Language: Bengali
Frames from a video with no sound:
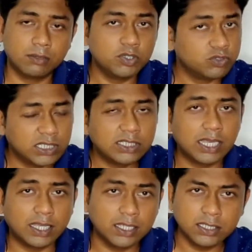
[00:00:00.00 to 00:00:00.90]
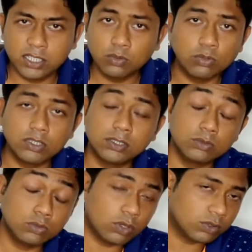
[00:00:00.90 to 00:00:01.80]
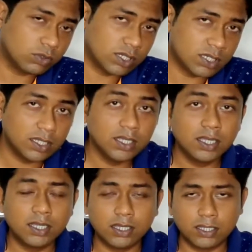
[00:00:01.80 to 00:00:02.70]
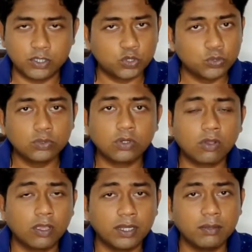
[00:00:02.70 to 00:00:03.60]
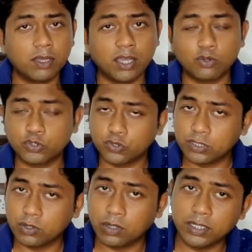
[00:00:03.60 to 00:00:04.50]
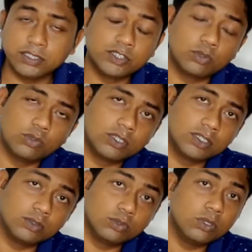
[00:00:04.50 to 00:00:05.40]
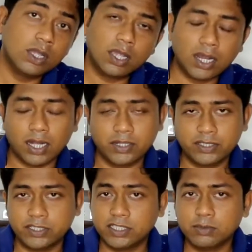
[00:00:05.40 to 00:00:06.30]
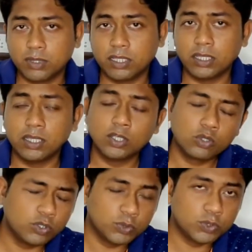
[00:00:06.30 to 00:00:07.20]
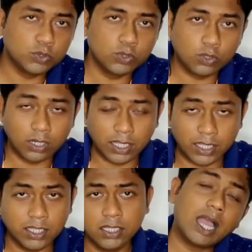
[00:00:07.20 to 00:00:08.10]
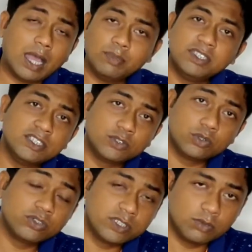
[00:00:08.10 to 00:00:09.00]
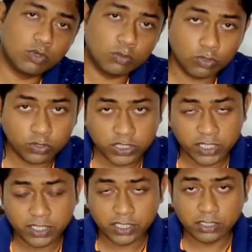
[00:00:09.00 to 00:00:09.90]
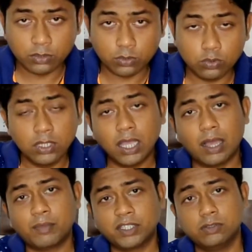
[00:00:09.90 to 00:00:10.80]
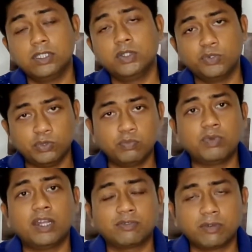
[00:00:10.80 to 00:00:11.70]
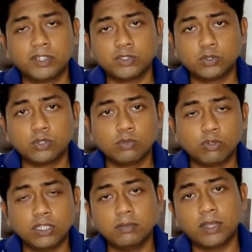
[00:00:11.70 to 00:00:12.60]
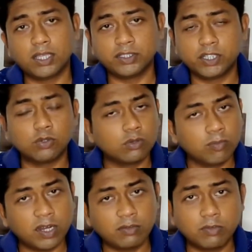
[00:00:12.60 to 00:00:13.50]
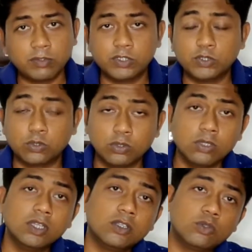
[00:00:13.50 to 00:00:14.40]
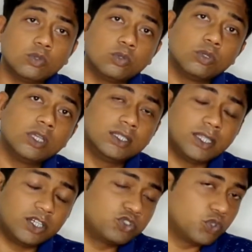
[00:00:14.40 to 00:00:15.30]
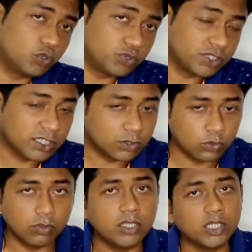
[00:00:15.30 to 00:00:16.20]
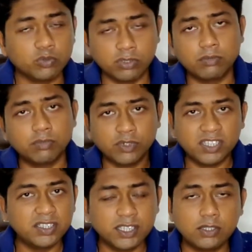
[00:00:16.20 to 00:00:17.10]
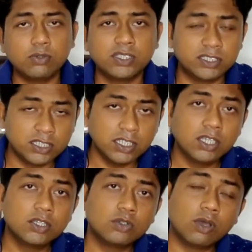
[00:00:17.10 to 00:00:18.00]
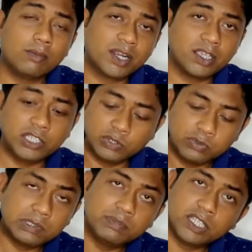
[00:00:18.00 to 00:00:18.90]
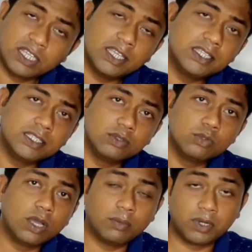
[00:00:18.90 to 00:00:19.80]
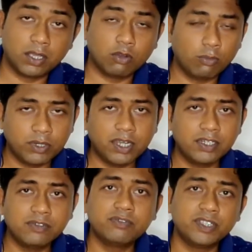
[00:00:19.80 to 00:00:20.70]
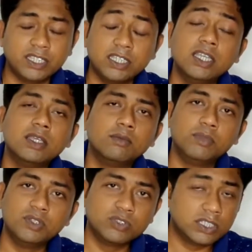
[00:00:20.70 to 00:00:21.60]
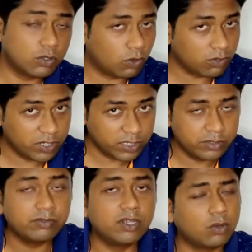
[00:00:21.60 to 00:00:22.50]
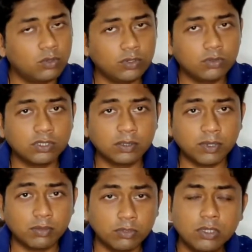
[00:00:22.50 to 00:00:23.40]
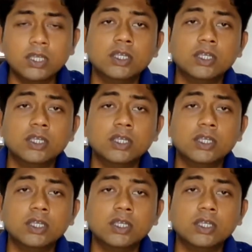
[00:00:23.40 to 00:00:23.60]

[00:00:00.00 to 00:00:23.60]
মিউজিক থাকে সেগুলো কিন্তু অতটা সুন্দর হয় না বা আকর্ষণীয় হয় না যেগুলো কিন্তু হার্ট টাচিং বা খুব সুন্দর লাগে আমি যে সোর্সটি বলবো সেটি কিন্তু আমরা যদি ইউটিউব প্ল্যাটফর্মের জন্যই বলি বা যে কোনো প্ল্যাটফর্মের জন্য তো তার সোর্স কিন্তু ইউটিউব নিজেই রয়েছে তো আমরা ইউটিউব থেকেই কিন্তু আমরা কপিরাইট ফ্রি মিউজিক কন্টেন্ট ডাউনলোড করতে পারবো